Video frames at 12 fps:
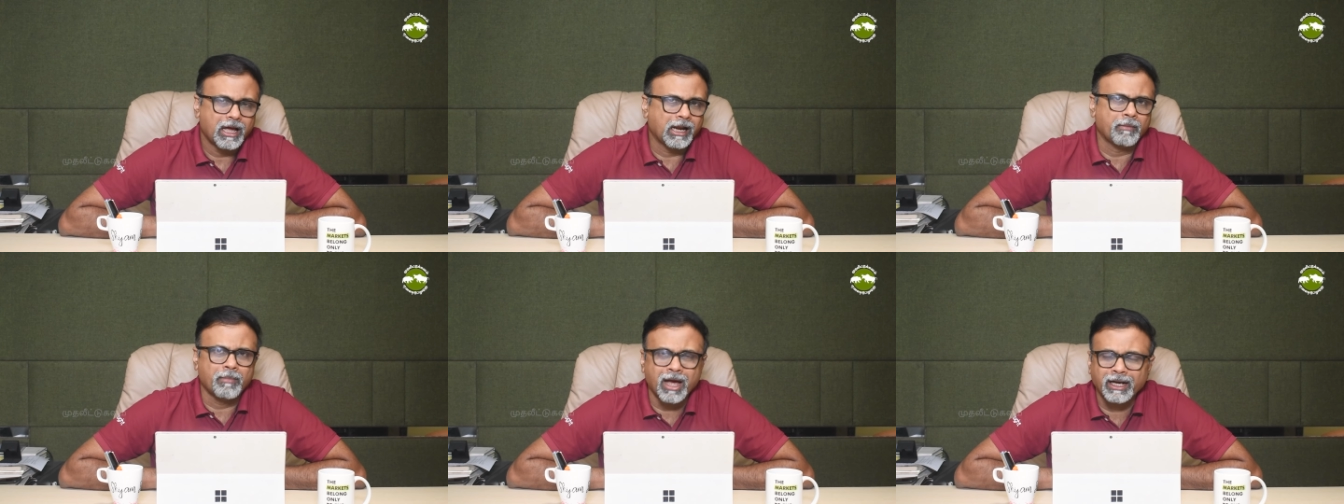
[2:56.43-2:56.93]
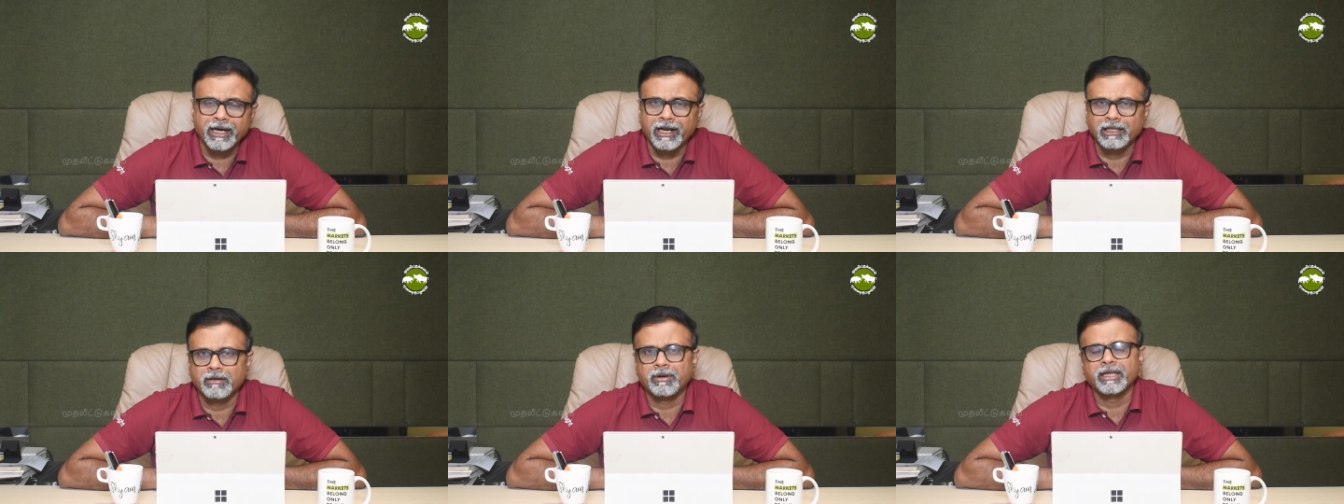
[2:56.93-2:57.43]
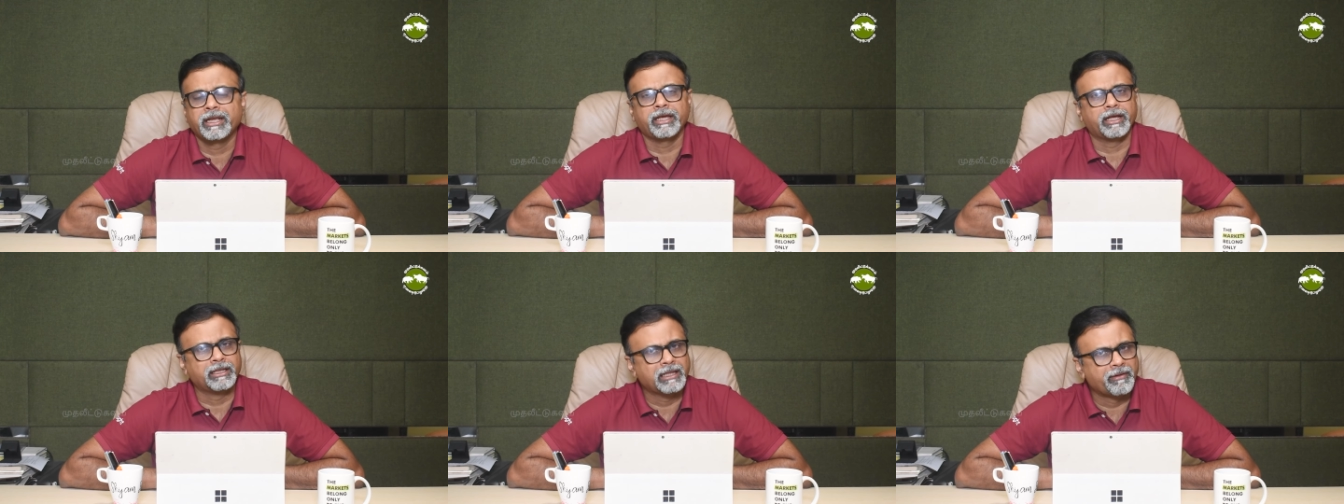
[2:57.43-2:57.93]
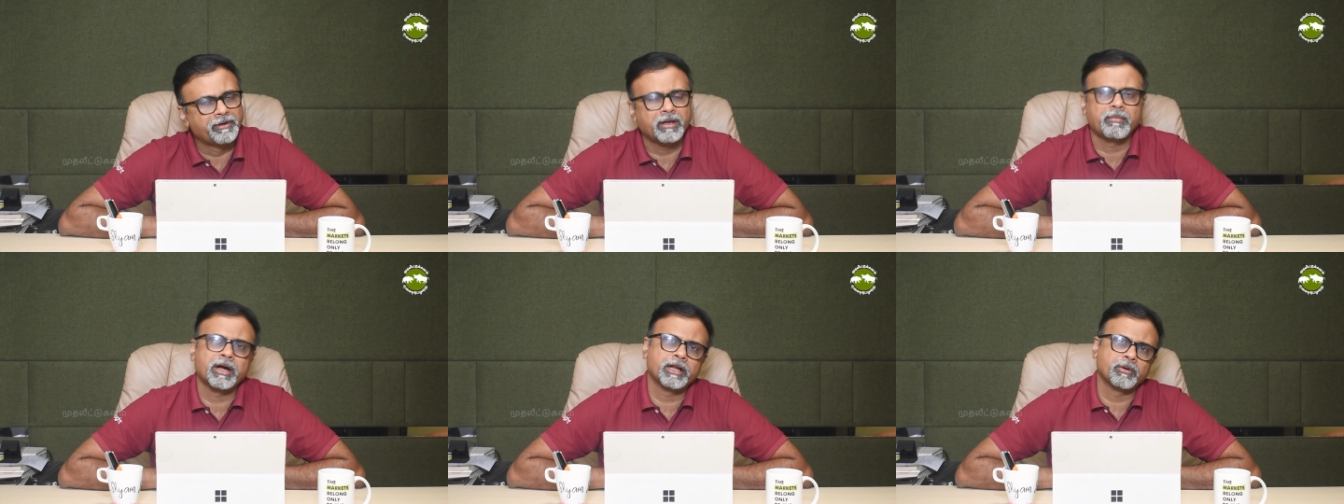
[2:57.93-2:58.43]
ஆனால் மார்க்கெட் அந்த மாதிரி எந்த
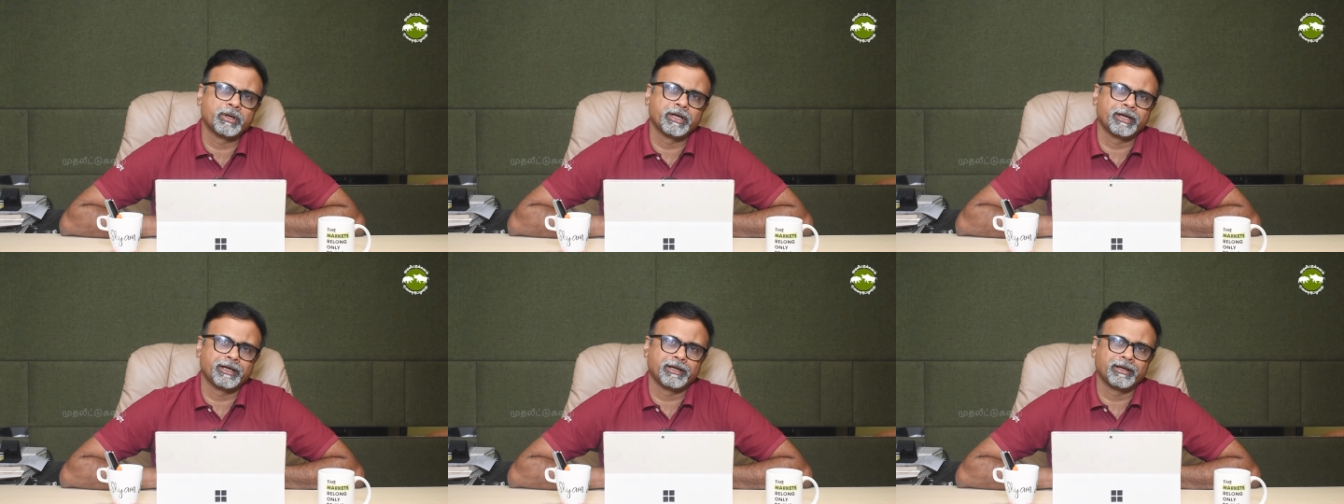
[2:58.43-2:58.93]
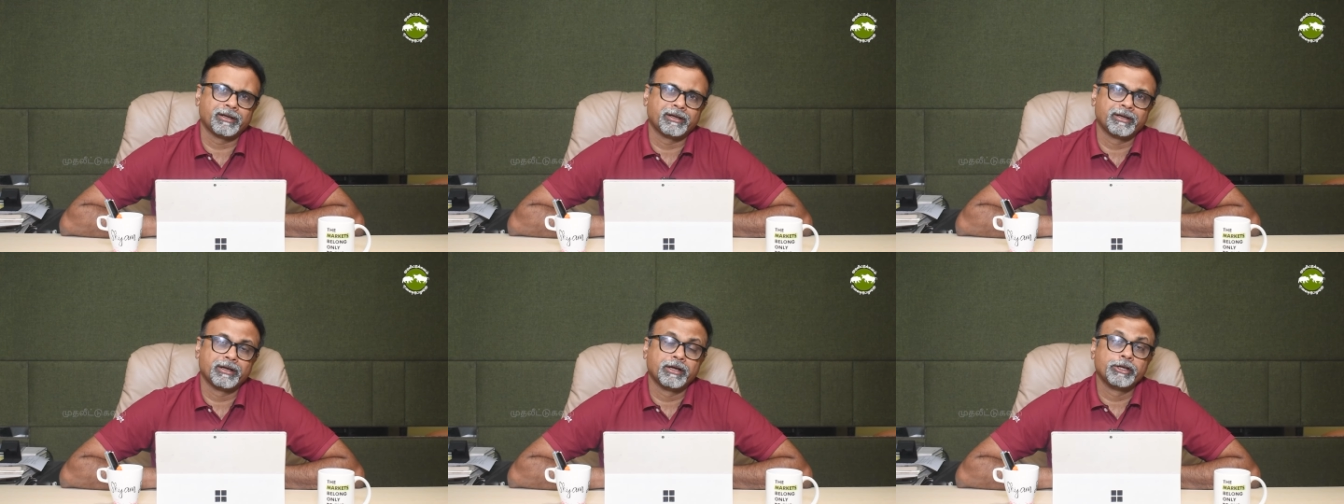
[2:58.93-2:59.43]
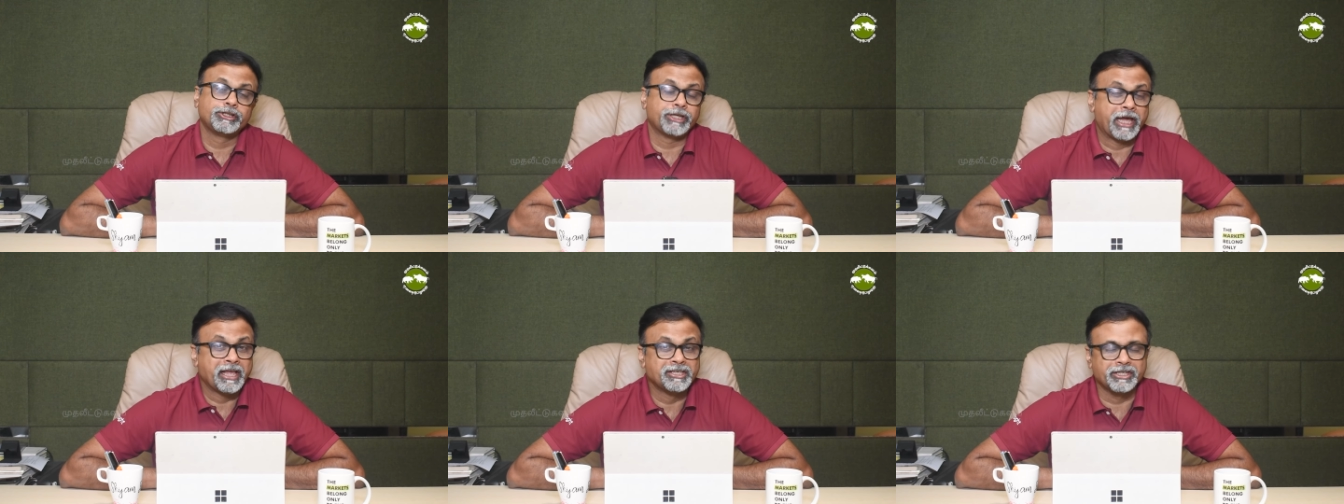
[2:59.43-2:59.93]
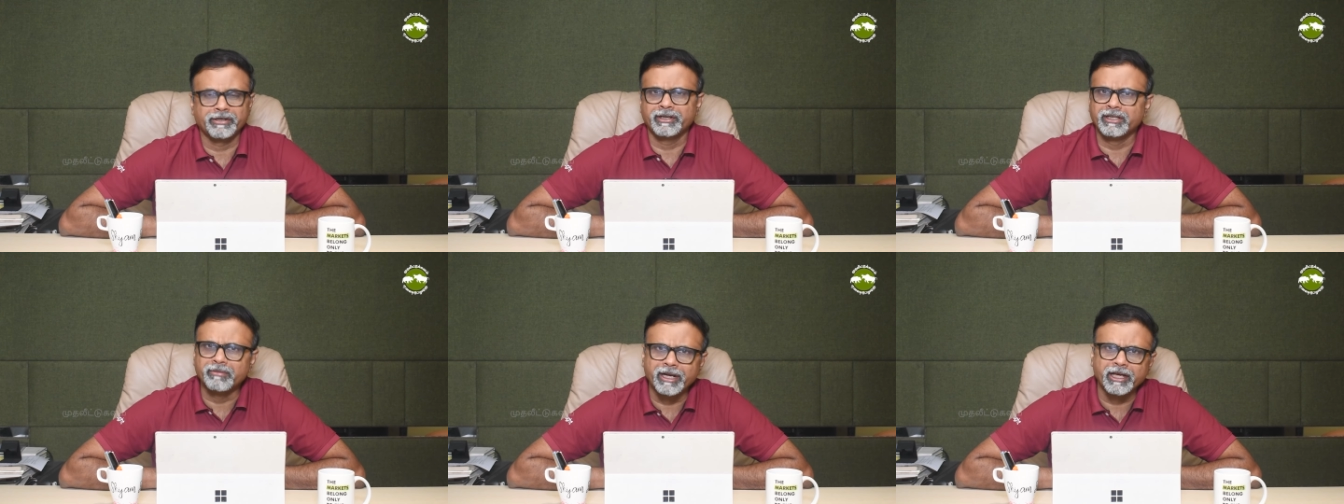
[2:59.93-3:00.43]
விதமான ஒரு சேஞ்சையும்
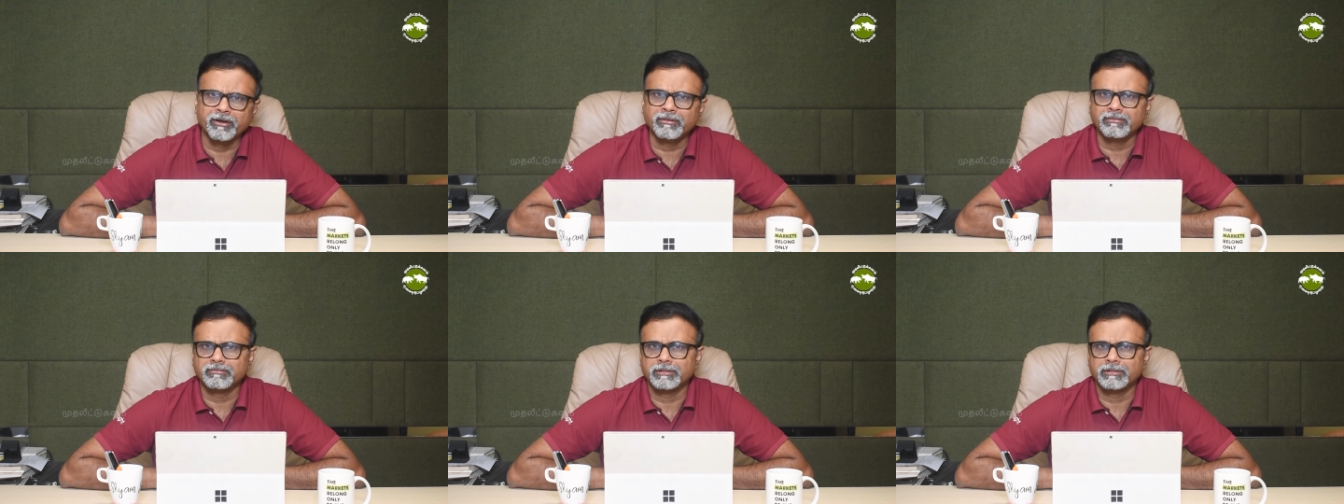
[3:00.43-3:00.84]
இது வரைக்கும்